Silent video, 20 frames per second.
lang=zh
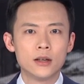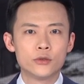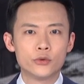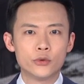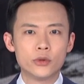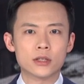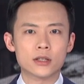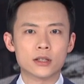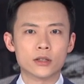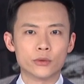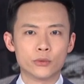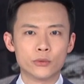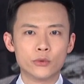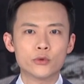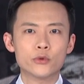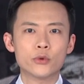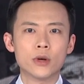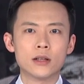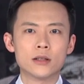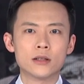据此
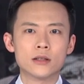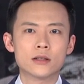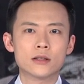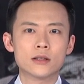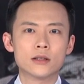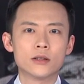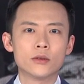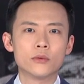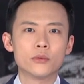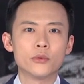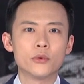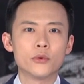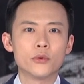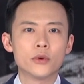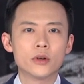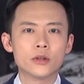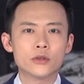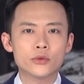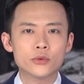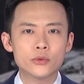估算，自五
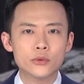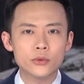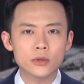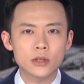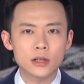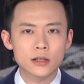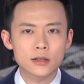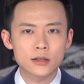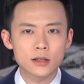月初以